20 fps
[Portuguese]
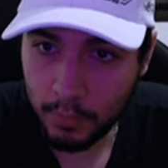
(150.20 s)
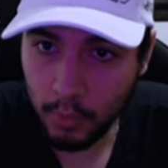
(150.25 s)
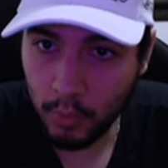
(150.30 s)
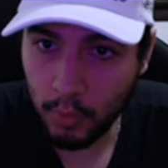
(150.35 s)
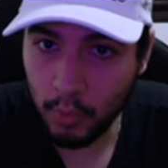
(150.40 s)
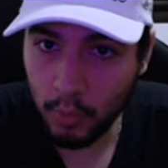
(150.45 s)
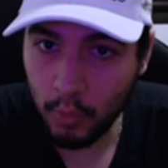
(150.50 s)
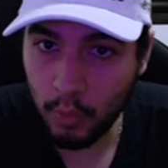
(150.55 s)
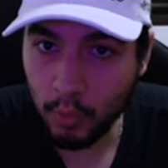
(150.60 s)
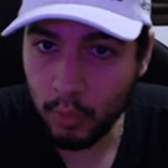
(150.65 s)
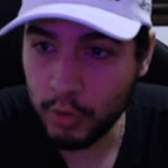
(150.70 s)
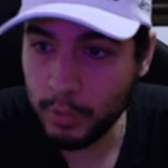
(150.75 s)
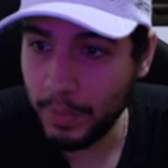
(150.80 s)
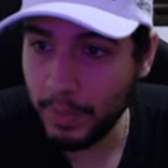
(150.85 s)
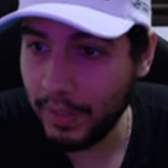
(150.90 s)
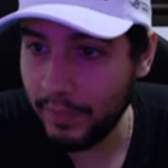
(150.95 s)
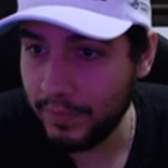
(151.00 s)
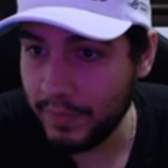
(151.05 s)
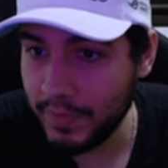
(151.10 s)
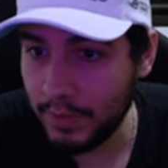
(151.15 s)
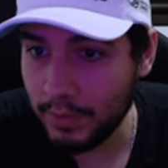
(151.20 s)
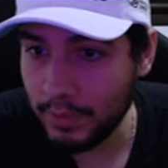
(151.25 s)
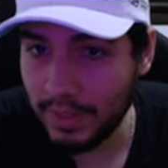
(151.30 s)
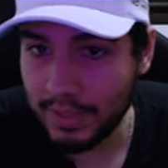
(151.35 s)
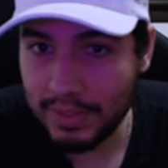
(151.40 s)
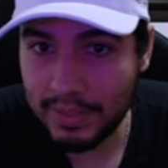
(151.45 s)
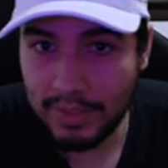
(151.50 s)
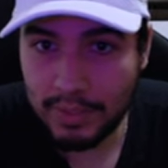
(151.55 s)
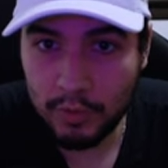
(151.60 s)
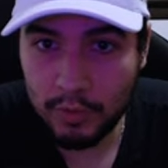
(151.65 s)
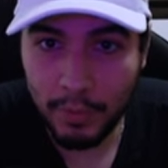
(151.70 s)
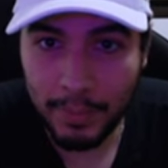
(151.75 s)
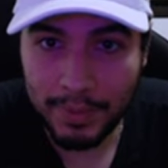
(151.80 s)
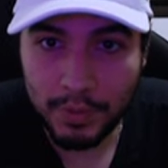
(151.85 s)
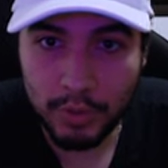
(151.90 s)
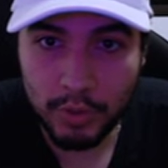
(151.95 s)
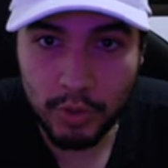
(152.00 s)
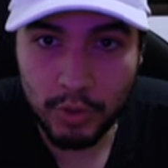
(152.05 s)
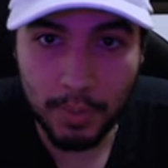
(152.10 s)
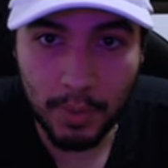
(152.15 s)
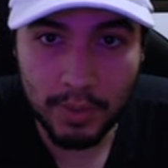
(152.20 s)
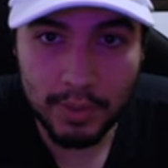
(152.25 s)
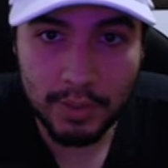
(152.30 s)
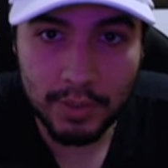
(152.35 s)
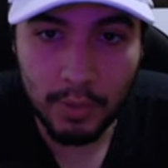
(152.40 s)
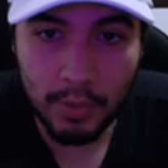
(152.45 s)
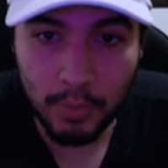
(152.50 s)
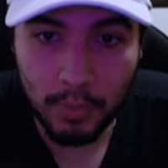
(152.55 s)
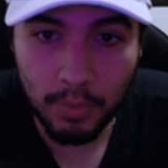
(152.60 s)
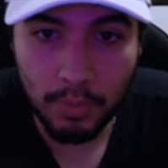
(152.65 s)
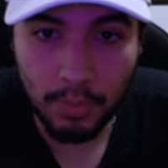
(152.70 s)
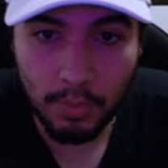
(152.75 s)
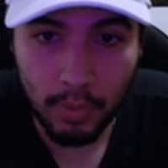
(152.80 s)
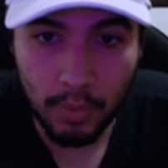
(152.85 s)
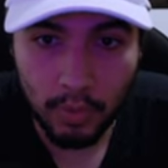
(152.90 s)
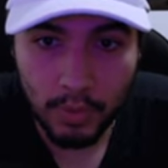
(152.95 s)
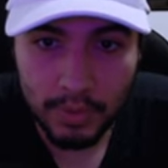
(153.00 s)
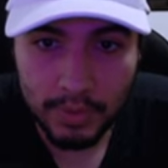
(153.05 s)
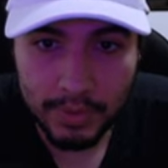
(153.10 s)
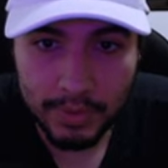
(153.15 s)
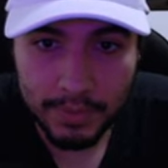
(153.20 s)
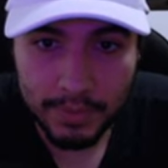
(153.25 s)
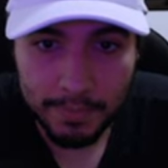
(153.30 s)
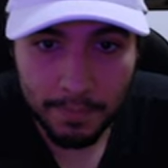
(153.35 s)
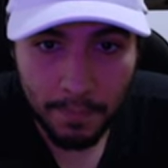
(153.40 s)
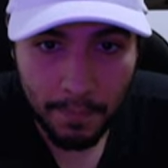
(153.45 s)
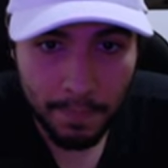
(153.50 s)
o custo-benefício dessas transformações de bota são muito bons.